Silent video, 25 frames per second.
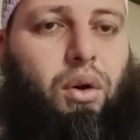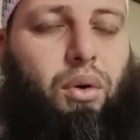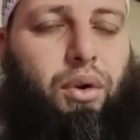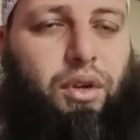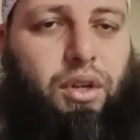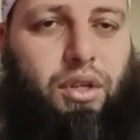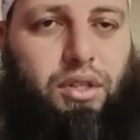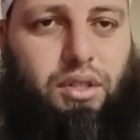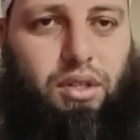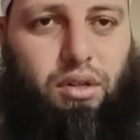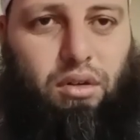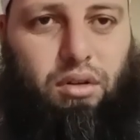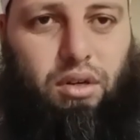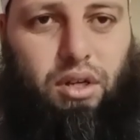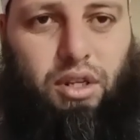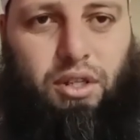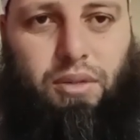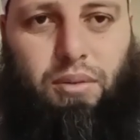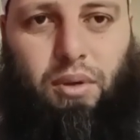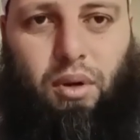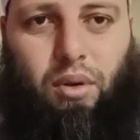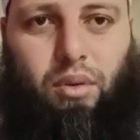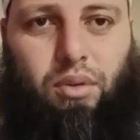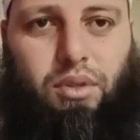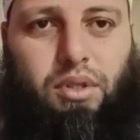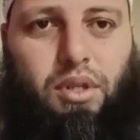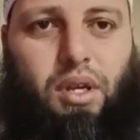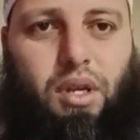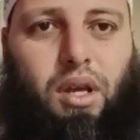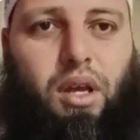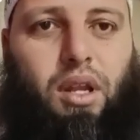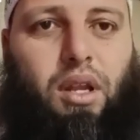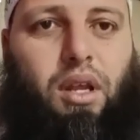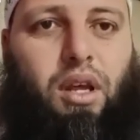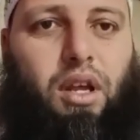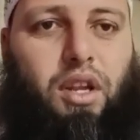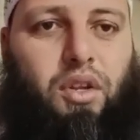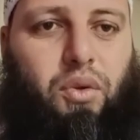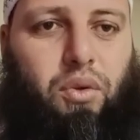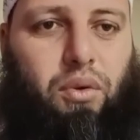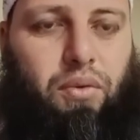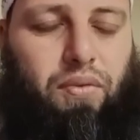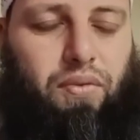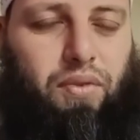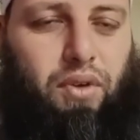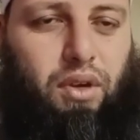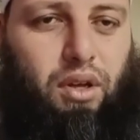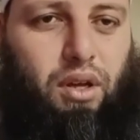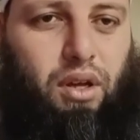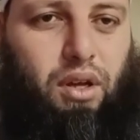ونسأل الله سبحانه وتعالى أن
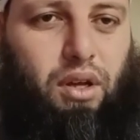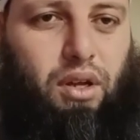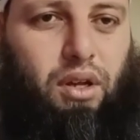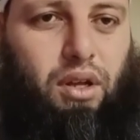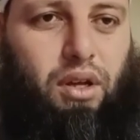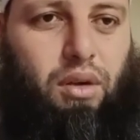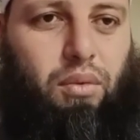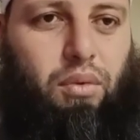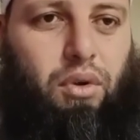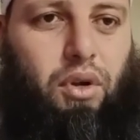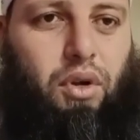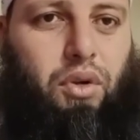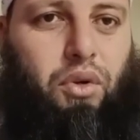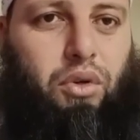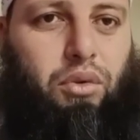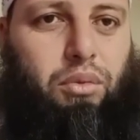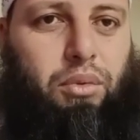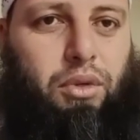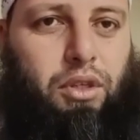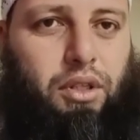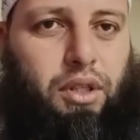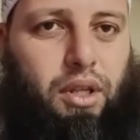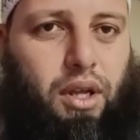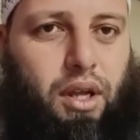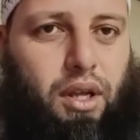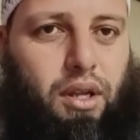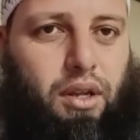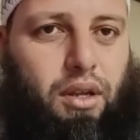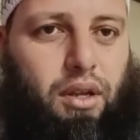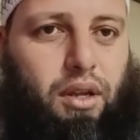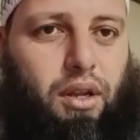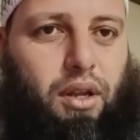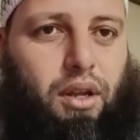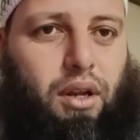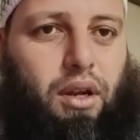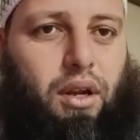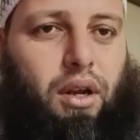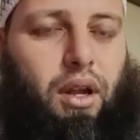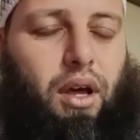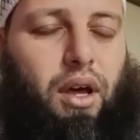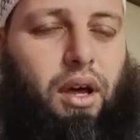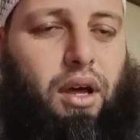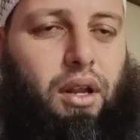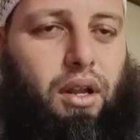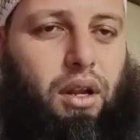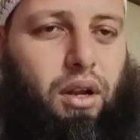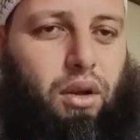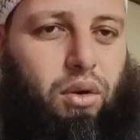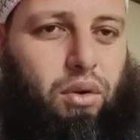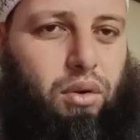يوفقنا وأن يبعد عنا
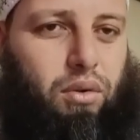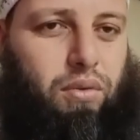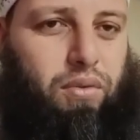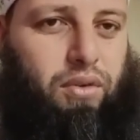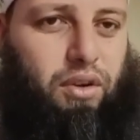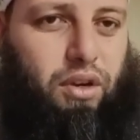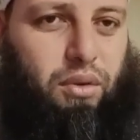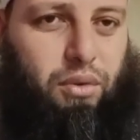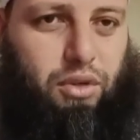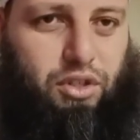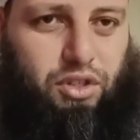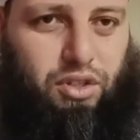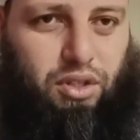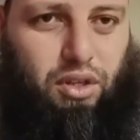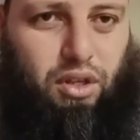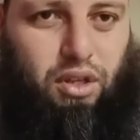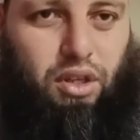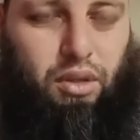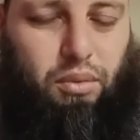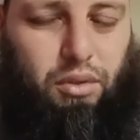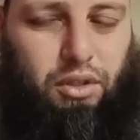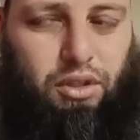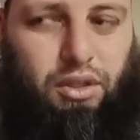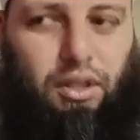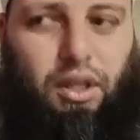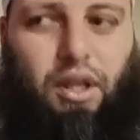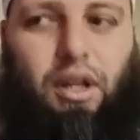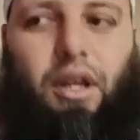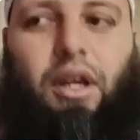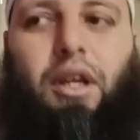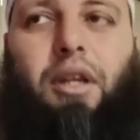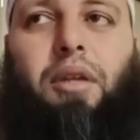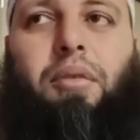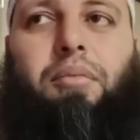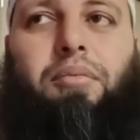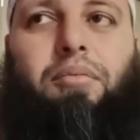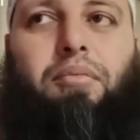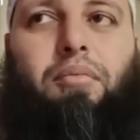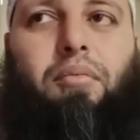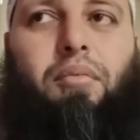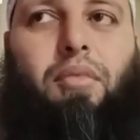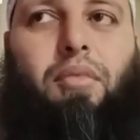أهل الكفر والشرك والضلال